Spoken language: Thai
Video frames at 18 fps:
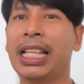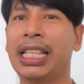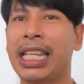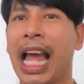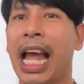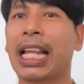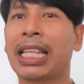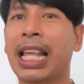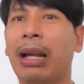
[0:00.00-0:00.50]

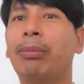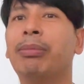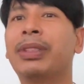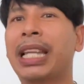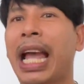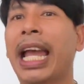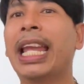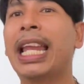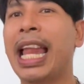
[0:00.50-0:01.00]
จะทำ
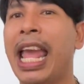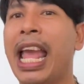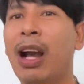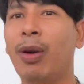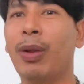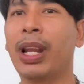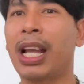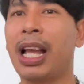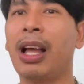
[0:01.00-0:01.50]
ใจแล้ว
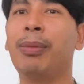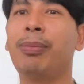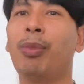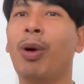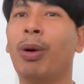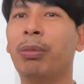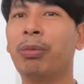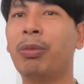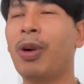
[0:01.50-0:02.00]
นะครับ
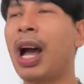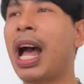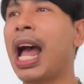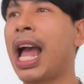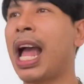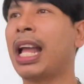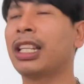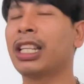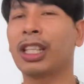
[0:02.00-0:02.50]
ผมว่า
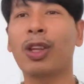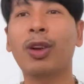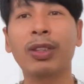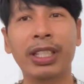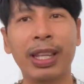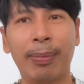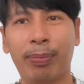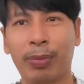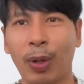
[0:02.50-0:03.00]
จะต้อง
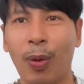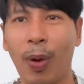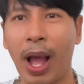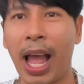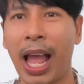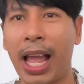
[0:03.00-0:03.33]
เจ็บตัว